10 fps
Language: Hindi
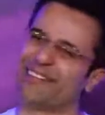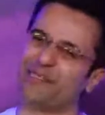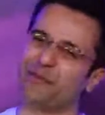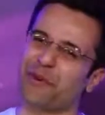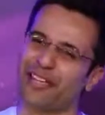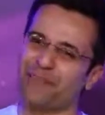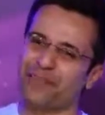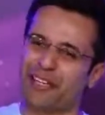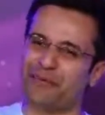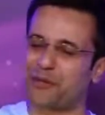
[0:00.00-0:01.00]
वो वही
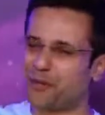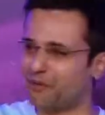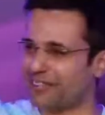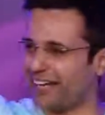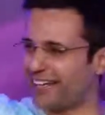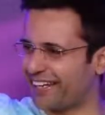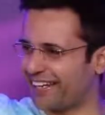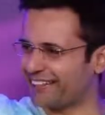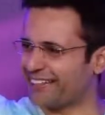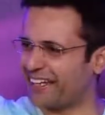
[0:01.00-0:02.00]
अपनी गवर्नमेंट जॉब की तैयारी
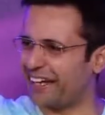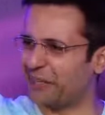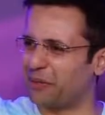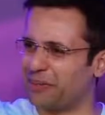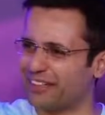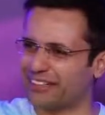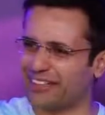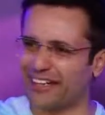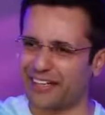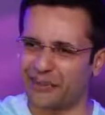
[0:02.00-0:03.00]
करेंगे सरकारी नौकरी
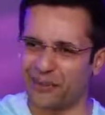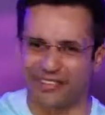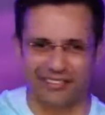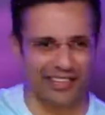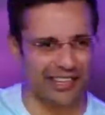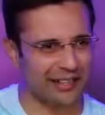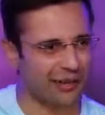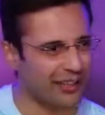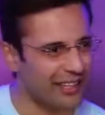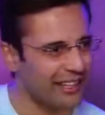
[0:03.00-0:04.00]
सरकारी नौकरी सरकारी
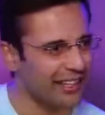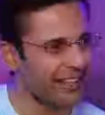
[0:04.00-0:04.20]
नौकरी